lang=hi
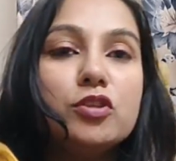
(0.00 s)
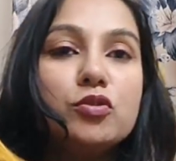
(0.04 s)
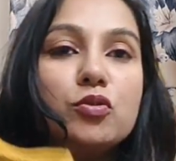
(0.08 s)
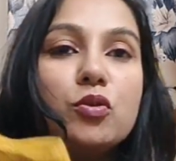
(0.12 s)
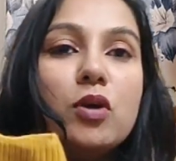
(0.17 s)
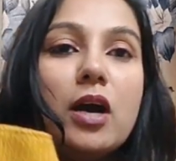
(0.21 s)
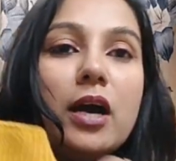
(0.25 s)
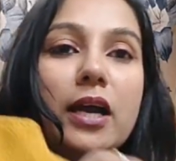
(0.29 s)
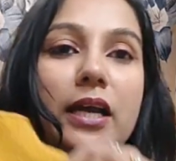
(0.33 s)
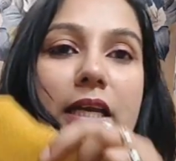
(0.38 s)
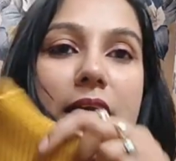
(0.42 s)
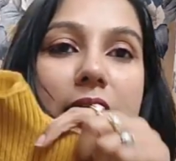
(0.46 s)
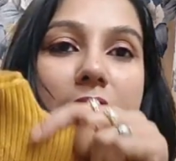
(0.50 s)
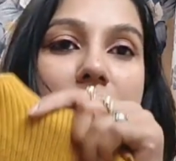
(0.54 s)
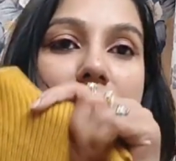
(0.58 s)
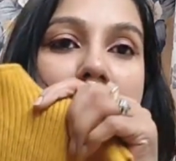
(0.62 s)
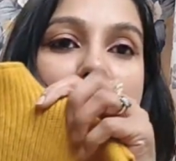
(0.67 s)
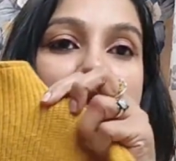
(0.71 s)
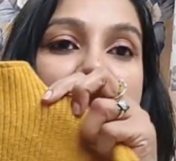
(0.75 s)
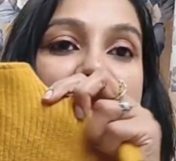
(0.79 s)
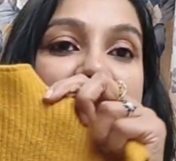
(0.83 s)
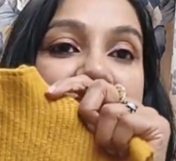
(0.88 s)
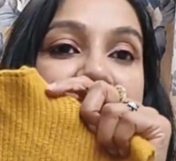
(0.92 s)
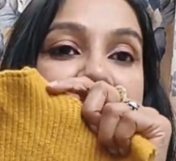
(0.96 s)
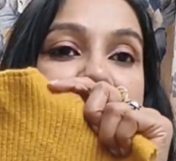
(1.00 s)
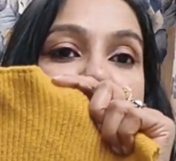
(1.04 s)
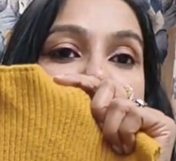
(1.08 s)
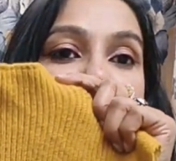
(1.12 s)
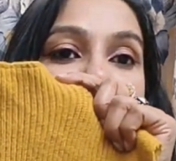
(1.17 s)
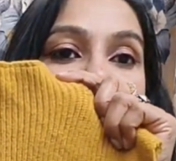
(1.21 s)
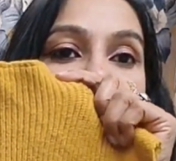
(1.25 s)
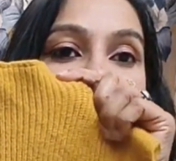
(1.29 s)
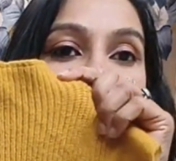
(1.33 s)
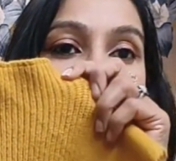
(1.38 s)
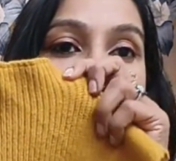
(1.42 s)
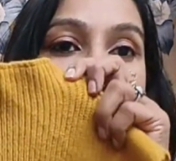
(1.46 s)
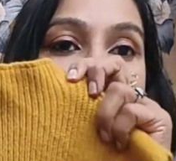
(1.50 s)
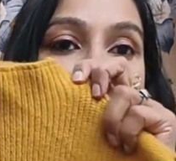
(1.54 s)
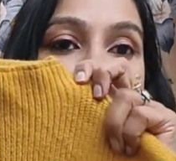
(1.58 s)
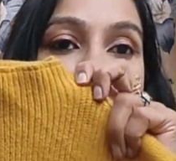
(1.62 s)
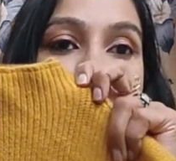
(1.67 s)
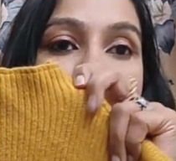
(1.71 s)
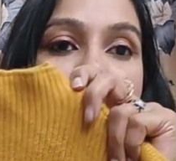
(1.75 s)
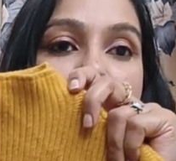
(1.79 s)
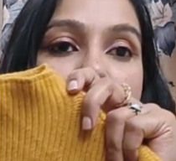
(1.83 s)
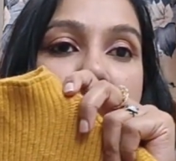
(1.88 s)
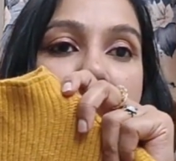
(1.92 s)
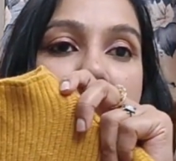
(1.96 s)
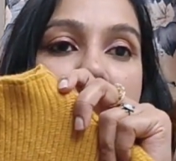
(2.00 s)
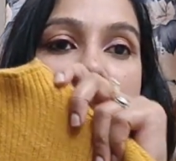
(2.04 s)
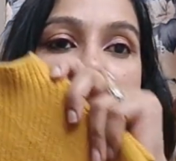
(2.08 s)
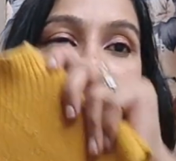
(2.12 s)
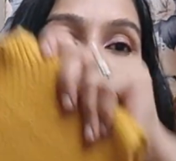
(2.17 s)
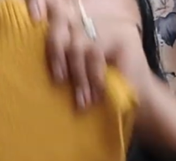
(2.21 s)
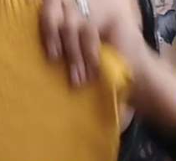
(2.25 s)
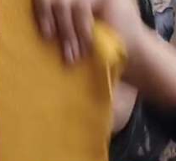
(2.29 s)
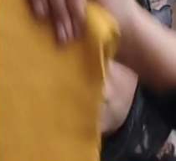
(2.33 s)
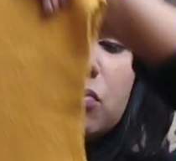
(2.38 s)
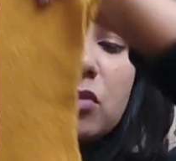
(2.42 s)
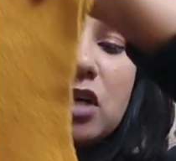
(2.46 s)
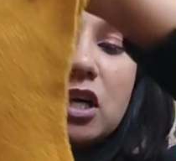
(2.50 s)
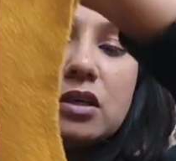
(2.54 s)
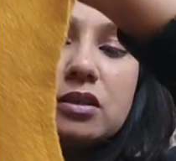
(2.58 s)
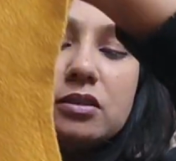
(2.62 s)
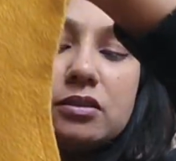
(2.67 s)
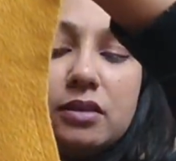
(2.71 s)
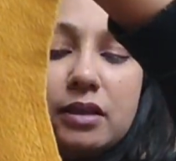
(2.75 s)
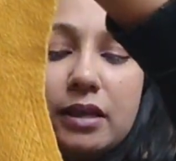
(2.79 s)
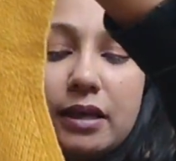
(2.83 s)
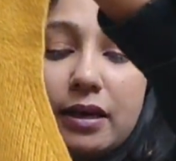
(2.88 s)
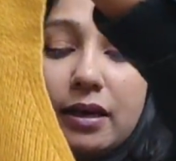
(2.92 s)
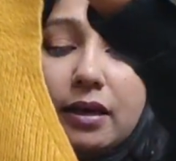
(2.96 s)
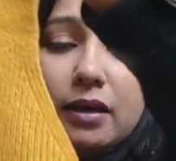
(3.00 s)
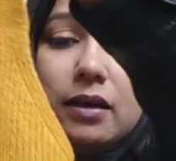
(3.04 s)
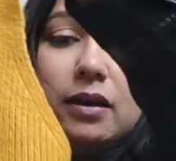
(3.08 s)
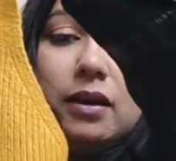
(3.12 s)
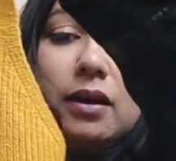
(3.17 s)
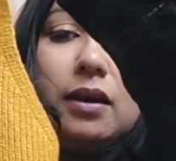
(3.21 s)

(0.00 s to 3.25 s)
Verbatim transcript: जो हाई नेक टर्टल नेक टाइप का है बड़ा ही स्मार्ट सा है